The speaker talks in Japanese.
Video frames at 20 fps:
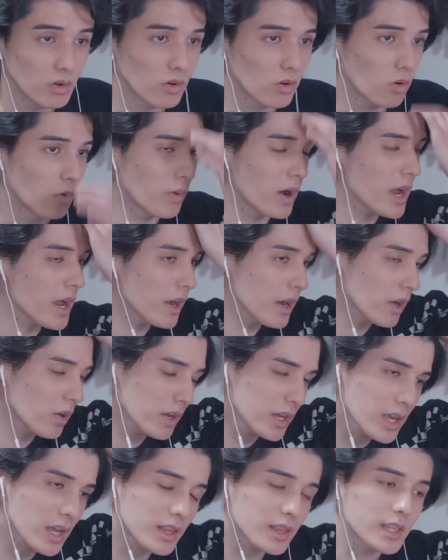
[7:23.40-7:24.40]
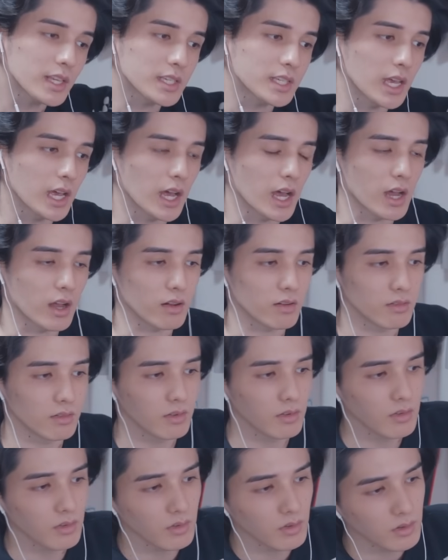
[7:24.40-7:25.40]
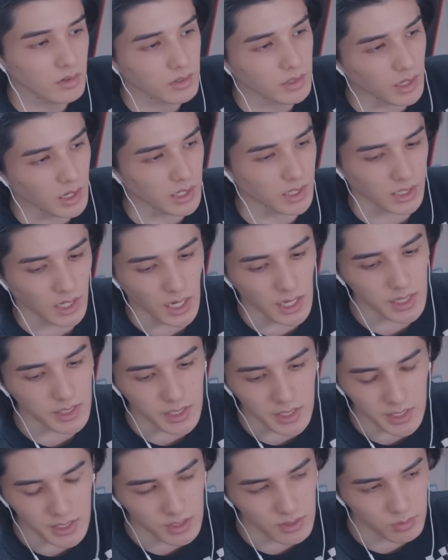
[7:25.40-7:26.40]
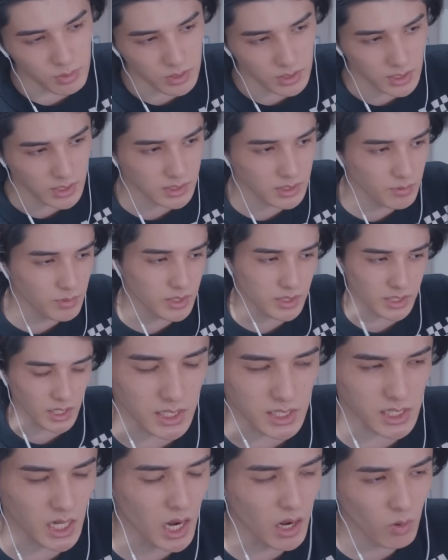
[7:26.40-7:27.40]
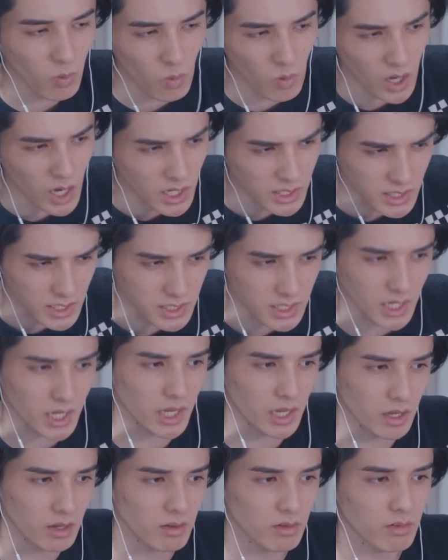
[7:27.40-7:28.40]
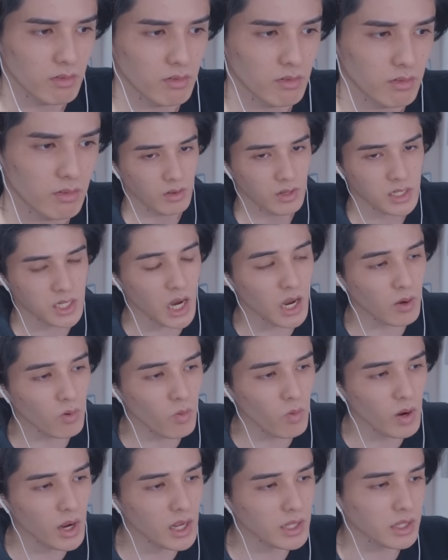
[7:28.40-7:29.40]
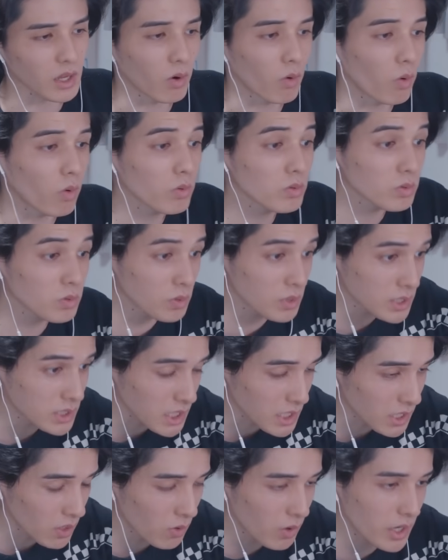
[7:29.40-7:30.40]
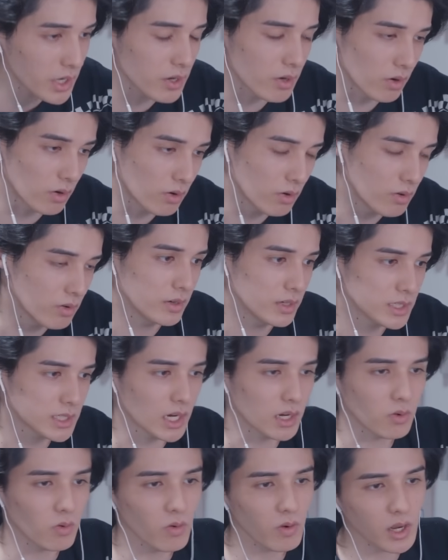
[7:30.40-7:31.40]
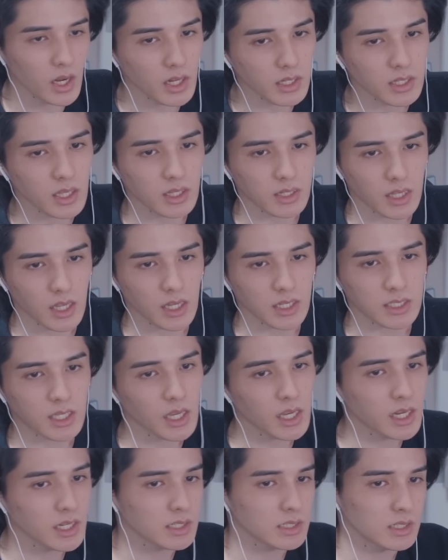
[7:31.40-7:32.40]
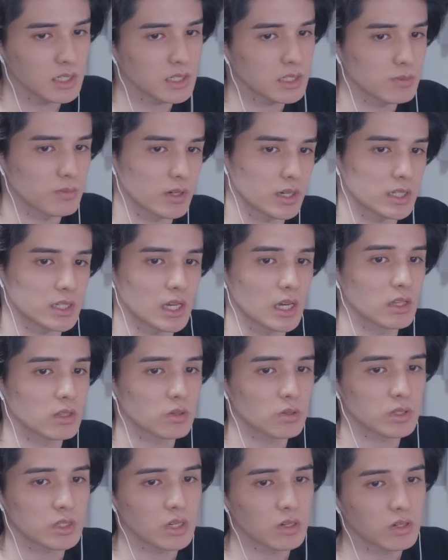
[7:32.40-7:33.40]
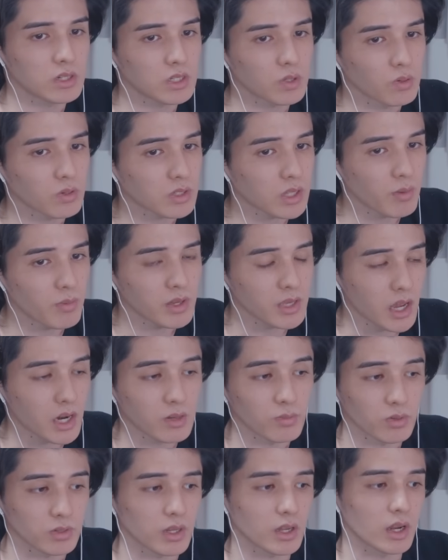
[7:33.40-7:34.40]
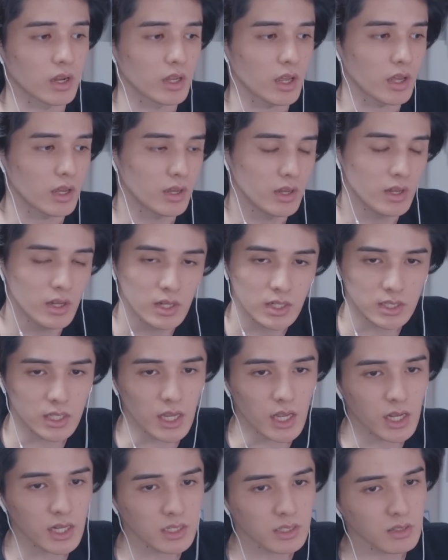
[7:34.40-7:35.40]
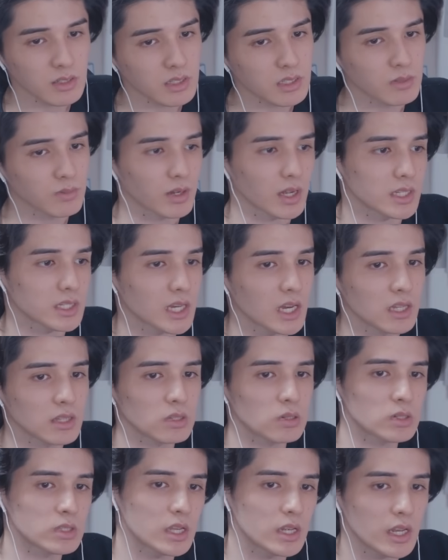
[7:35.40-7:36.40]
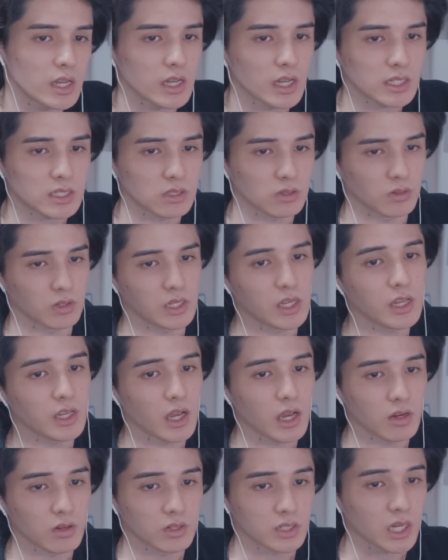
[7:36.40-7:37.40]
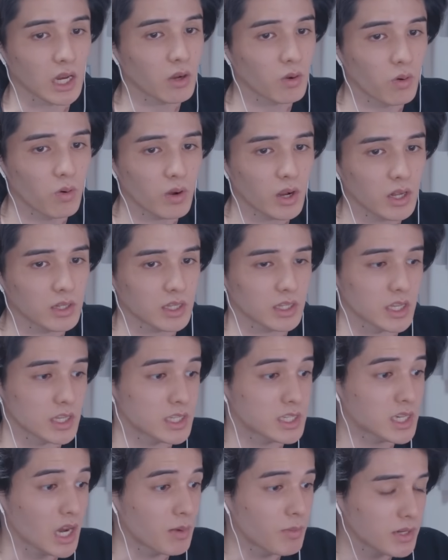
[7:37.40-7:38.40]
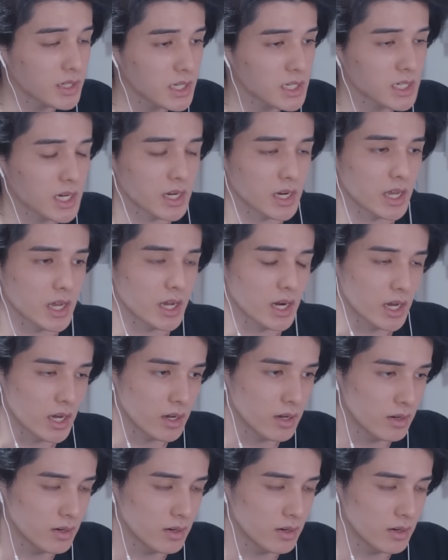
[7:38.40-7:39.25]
お前の家ってさなんか快適に膨らすためにさ遮光カーテンじゃない遮光カーテン本当にしてた方がいいよ社交カーテンって生活リズムがちゃんとしてる人のためにあるもんだからね。生活リズムがちゃんとしてないやつの家にある社交カーテンって邪魔でしかないから。